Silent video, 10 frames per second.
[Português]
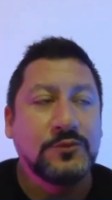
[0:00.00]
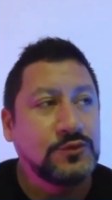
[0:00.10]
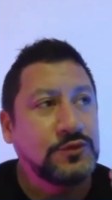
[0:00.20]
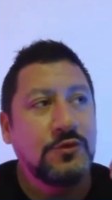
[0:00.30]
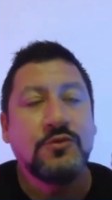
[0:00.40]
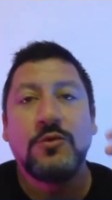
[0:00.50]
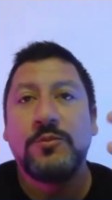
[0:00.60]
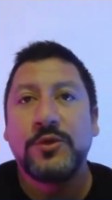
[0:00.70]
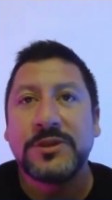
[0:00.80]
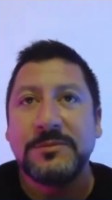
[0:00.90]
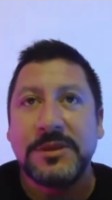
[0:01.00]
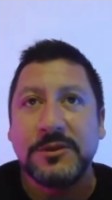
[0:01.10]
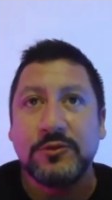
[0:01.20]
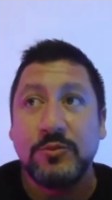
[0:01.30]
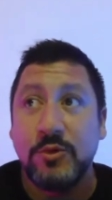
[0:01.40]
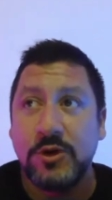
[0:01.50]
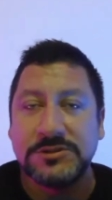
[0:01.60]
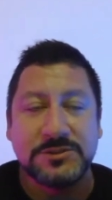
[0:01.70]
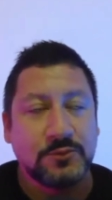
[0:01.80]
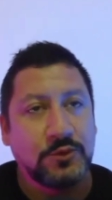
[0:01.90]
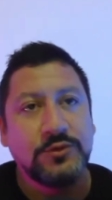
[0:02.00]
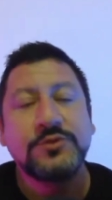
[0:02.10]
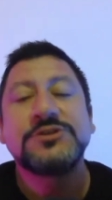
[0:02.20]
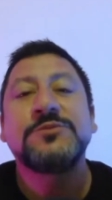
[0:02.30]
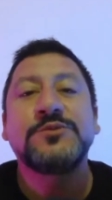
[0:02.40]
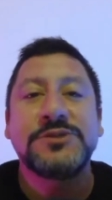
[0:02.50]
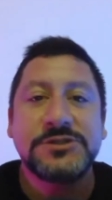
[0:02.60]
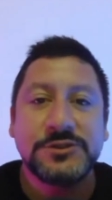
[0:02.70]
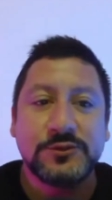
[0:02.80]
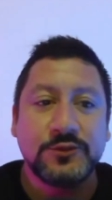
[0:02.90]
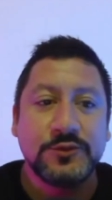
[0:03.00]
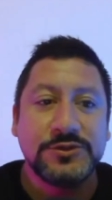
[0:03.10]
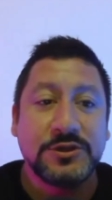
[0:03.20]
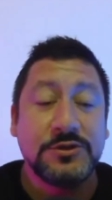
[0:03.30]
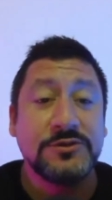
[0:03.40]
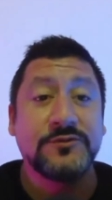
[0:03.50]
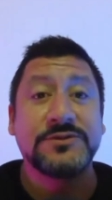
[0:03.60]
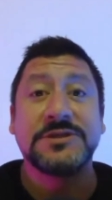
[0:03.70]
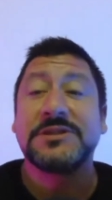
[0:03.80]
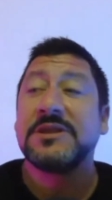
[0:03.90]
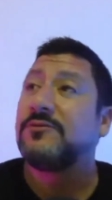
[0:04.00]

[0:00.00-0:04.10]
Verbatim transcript: o seu comportamento mostra um outro tipo de atitude virtude, onde você está